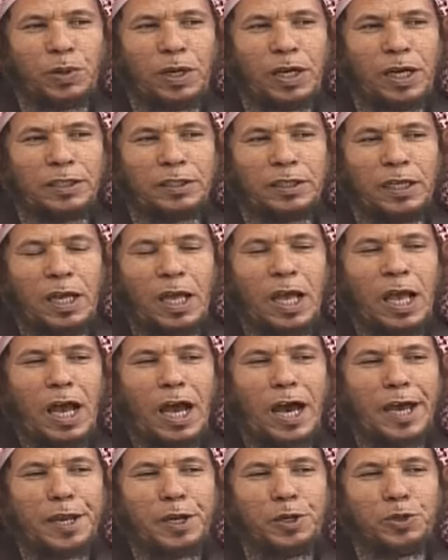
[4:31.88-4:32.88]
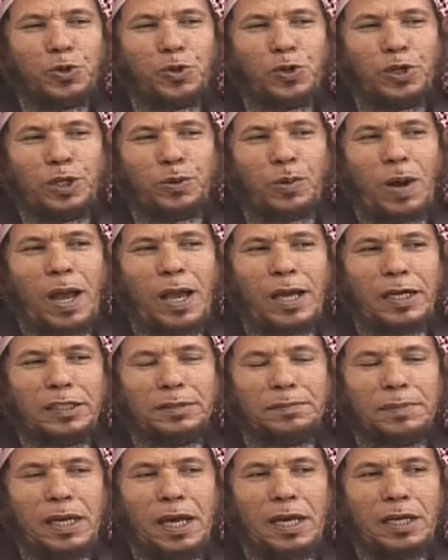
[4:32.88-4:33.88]
ما عاد يقوى يمشي انا يقول لي واحد
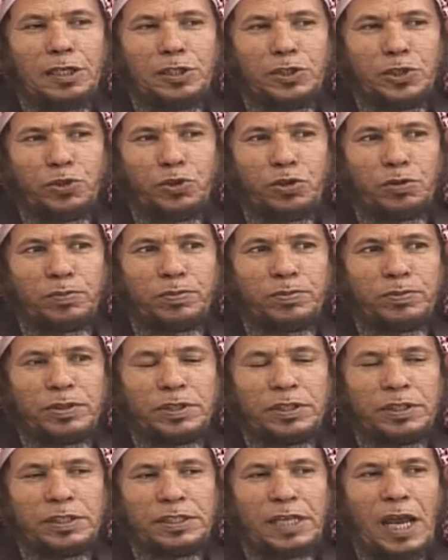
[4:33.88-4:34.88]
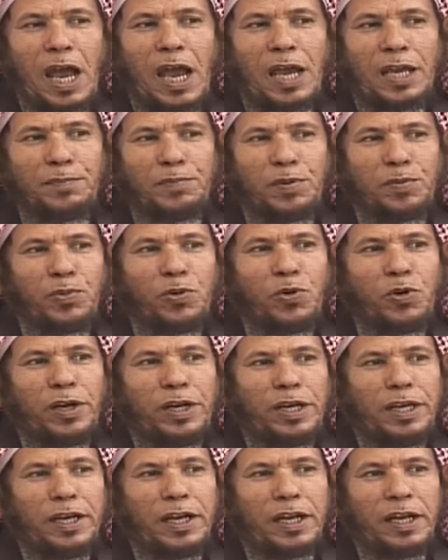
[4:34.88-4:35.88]
من اهل الجنوب جايب ابوه
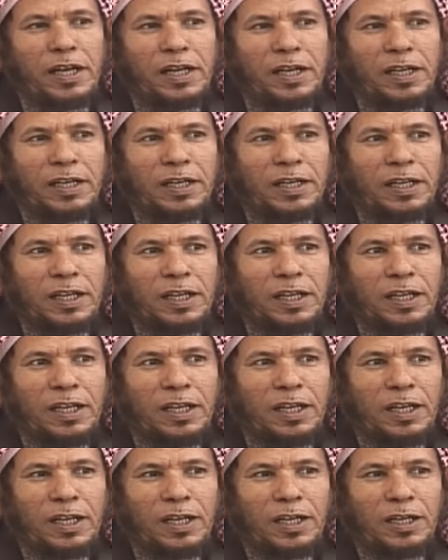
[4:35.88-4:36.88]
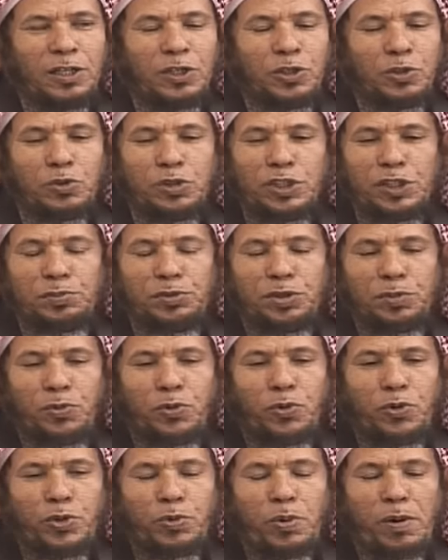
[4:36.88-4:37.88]
هنا ها يقول جبت
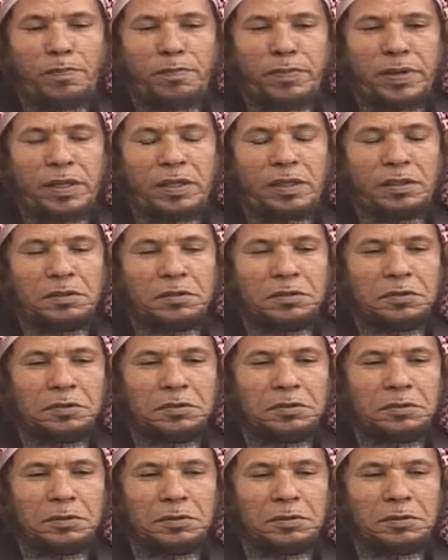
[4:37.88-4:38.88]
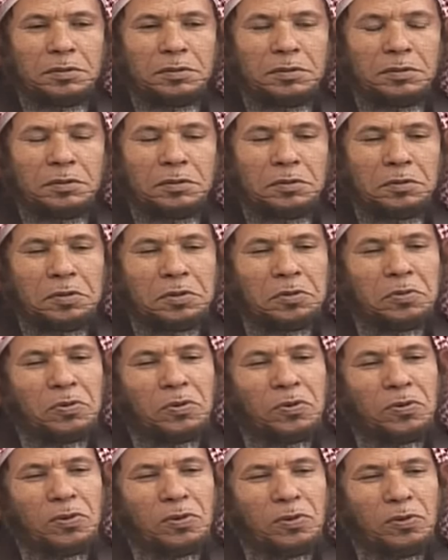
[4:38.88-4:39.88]
ابوي وامي
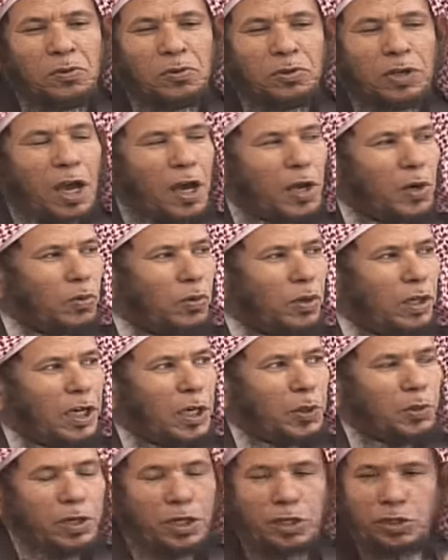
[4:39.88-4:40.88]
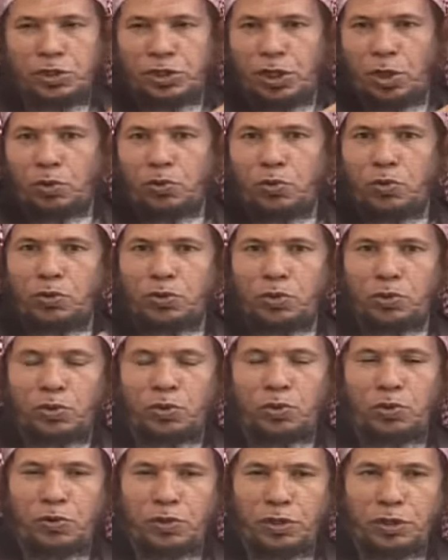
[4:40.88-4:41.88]
يقول وكانوا حليوين يشتغلون
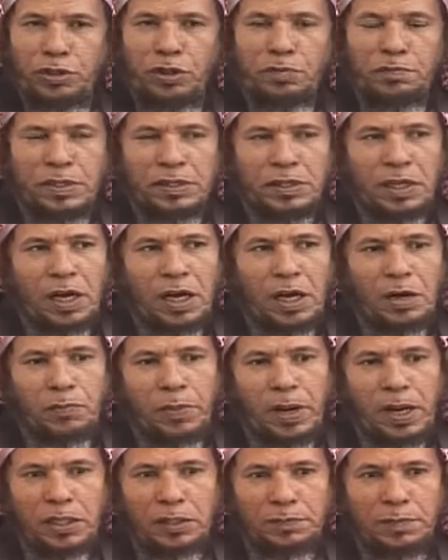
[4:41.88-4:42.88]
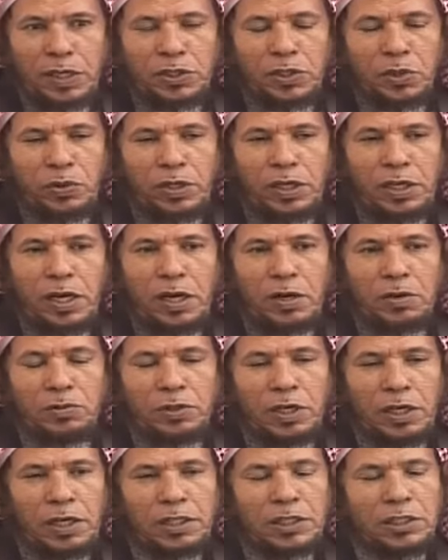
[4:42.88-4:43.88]
يروحون عندهم مزرعة بعد ما جو هنا
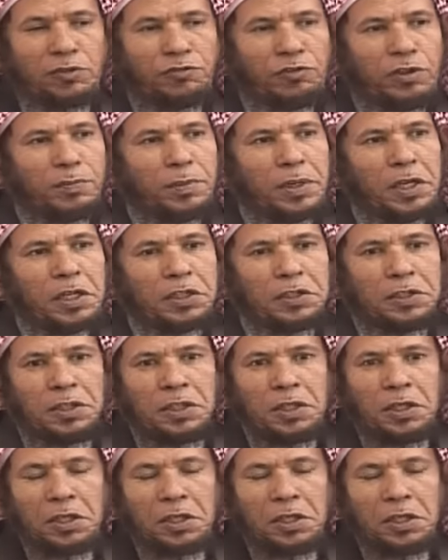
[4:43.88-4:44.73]
وجلستهم في البيت